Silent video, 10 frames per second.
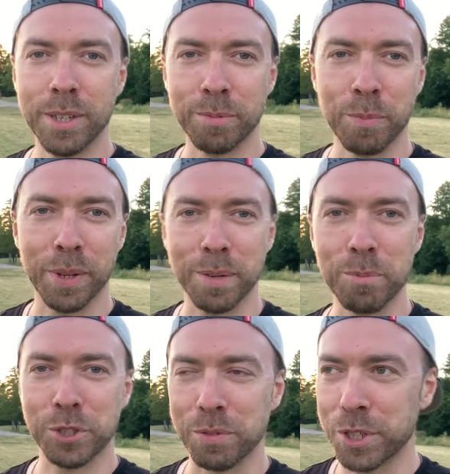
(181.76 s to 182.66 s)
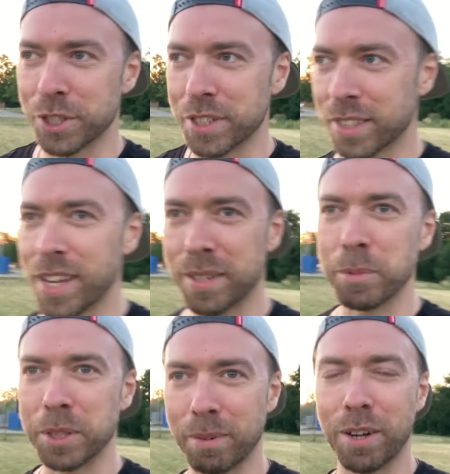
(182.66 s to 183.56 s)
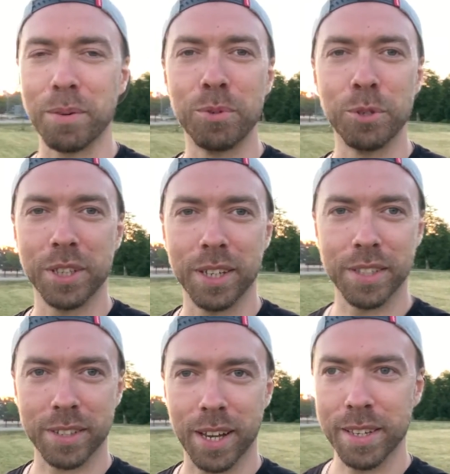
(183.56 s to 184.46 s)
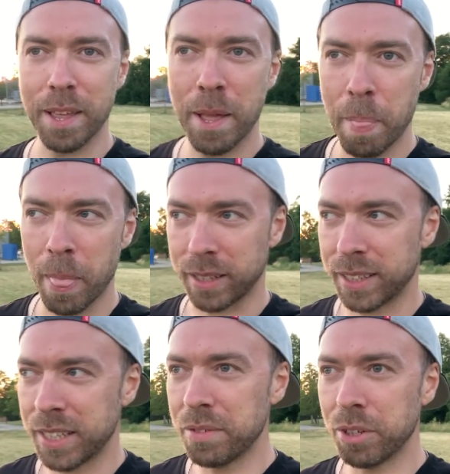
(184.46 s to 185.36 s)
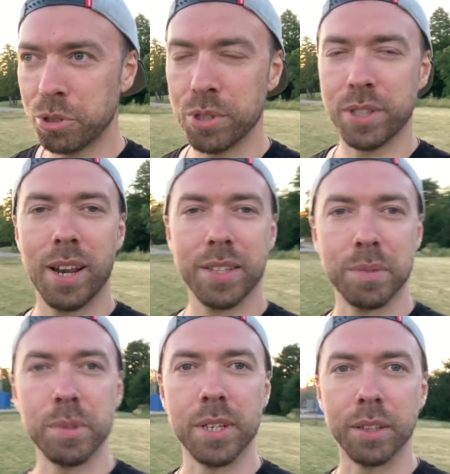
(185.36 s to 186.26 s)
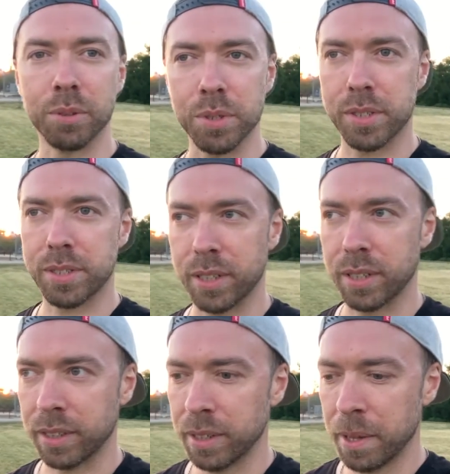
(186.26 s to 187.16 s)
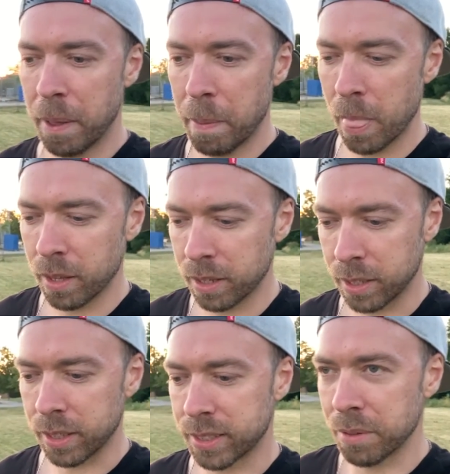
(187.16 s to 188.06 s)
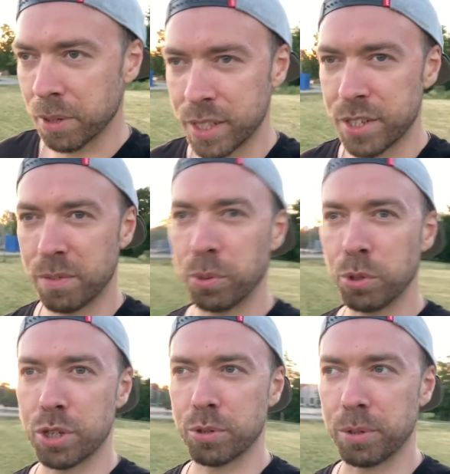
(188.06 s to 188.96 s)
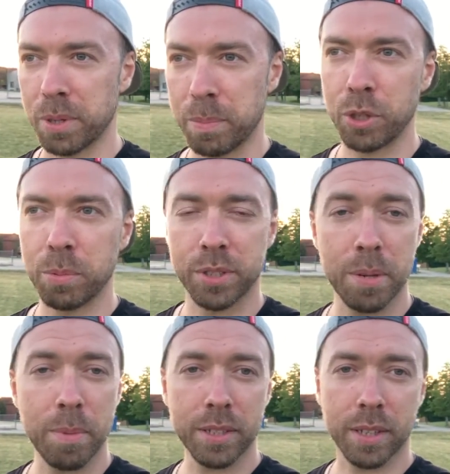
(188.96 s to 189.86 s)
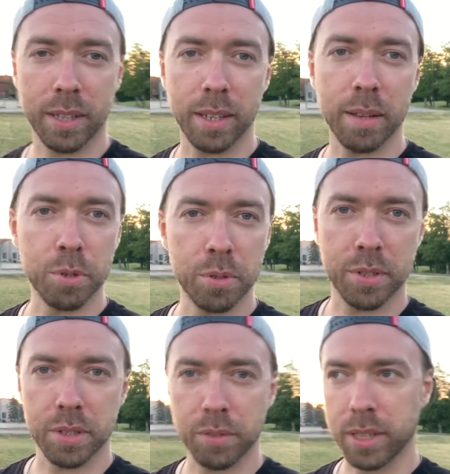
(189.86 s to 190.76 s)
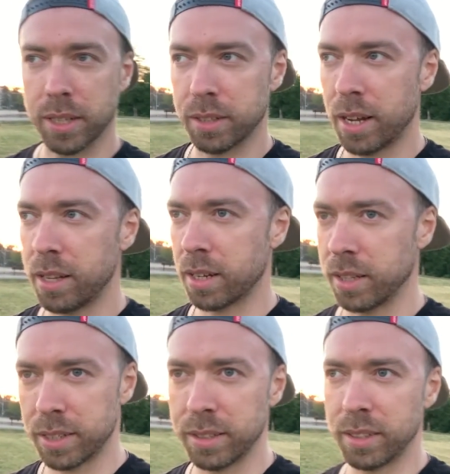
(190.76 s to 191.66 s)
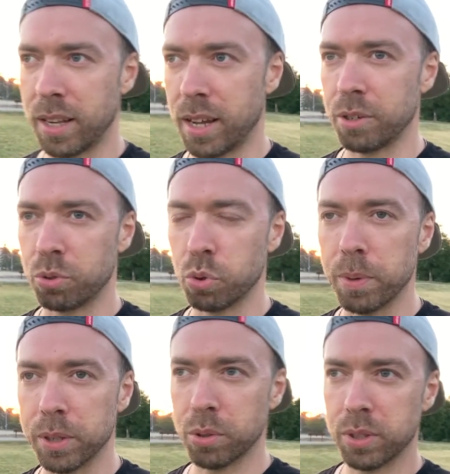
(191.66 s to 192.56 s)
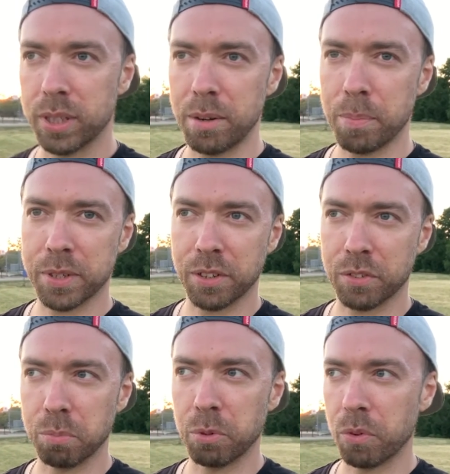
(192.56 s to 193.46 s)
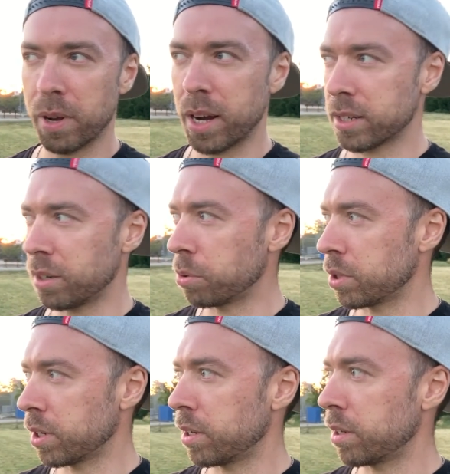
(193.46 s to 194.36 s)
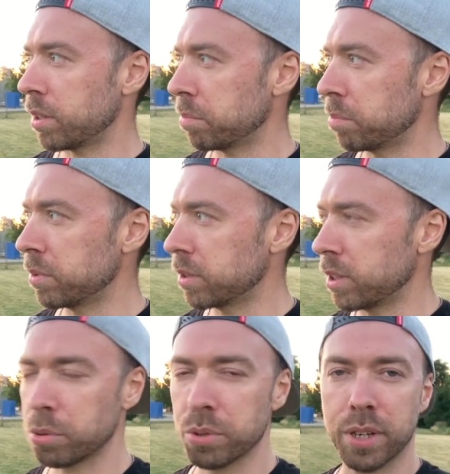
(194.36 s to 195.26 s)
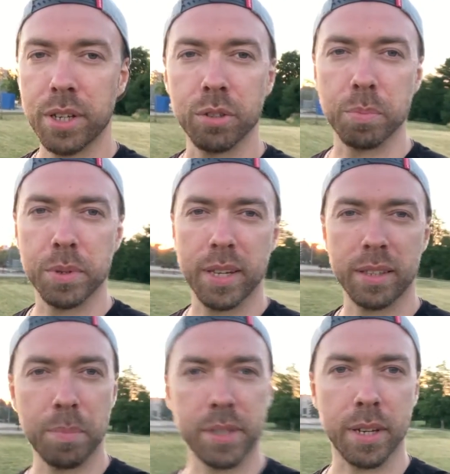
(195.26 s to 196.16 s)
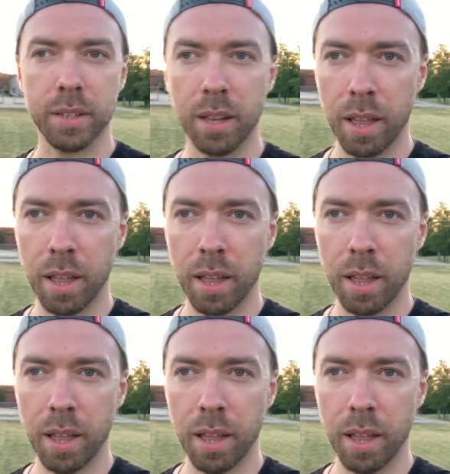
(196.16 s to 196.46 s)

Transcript: Ну, потому что вы же не знаете об этом, как вы будете это искать. А такие видео интересны мне. То есть, э, если вы хотите в будущем чем-то подобным заниматься, как я, допустим, создавать контент для YouTube, то я вам посоветовал бы выбирать какую-то золотую середину, 50 на 50.